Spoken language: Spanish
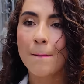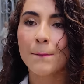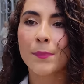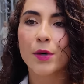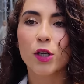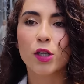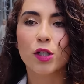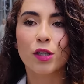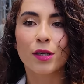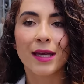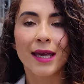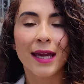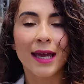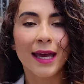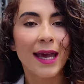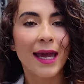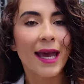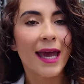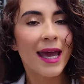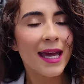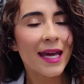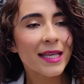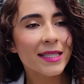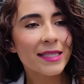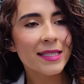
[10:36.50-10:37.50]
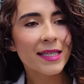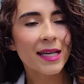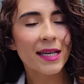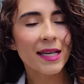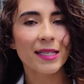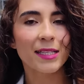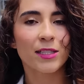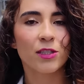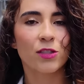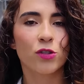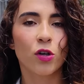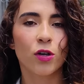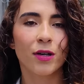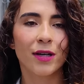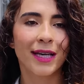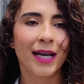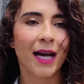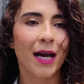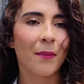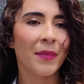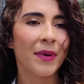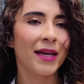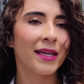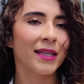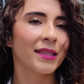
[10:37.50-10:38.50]
porque ella
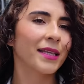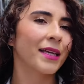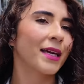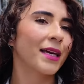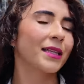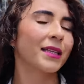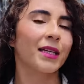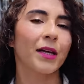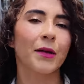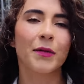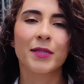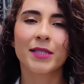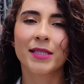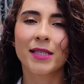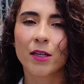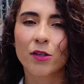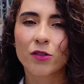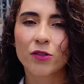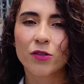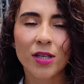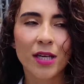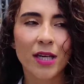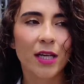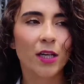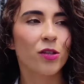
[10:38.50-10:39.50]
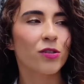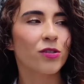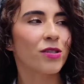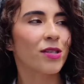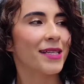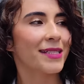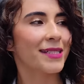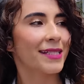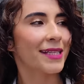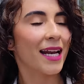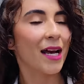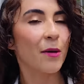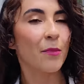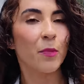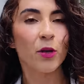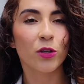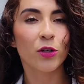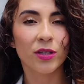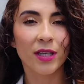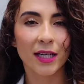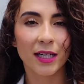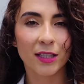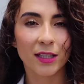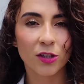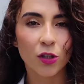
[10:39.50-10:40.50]
históricamente y a través de los siglos es la
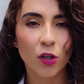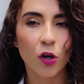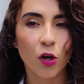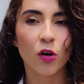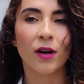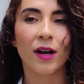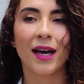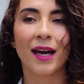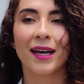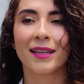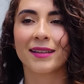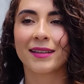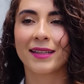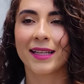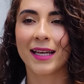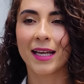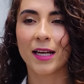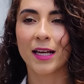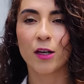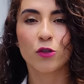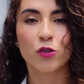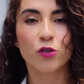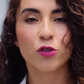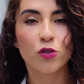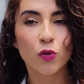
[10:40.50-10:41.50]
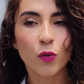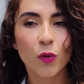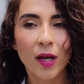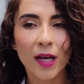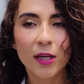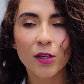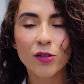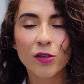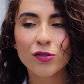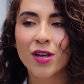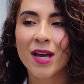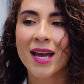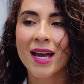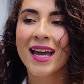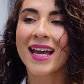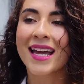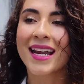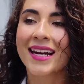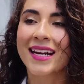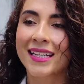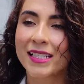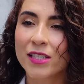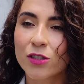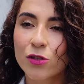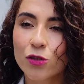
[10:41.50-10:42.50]
protectora de los truenos.
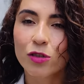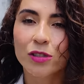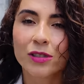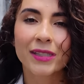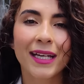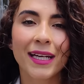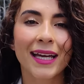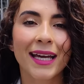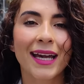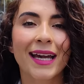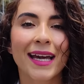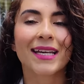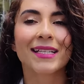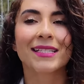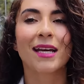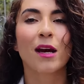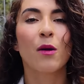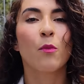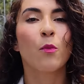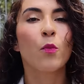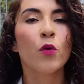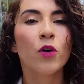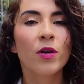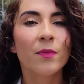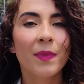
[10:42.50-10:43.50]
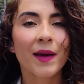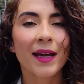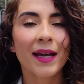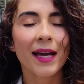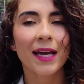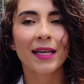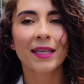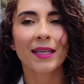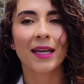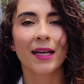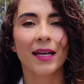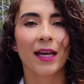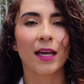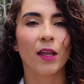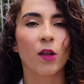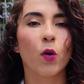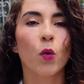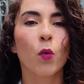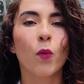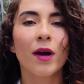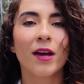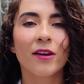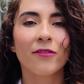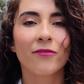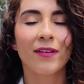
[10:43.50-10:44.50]
Resulta que ella muy pequeña
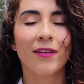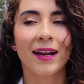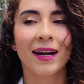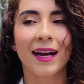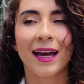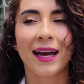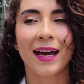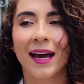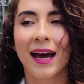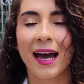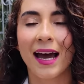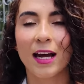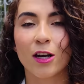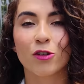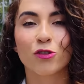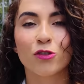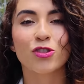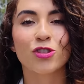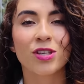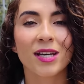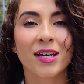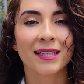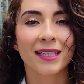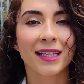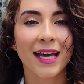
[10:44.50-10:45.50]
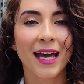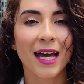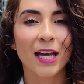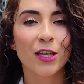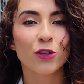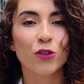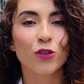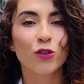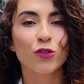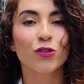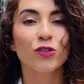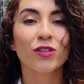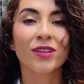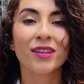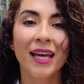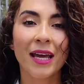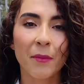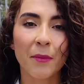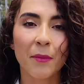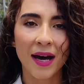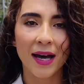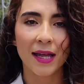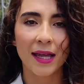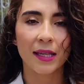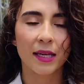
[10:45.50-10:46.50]
quedó huérfana a los siete años
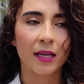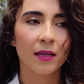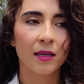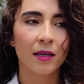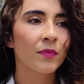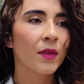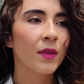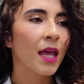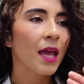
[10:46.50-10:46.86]
de madre.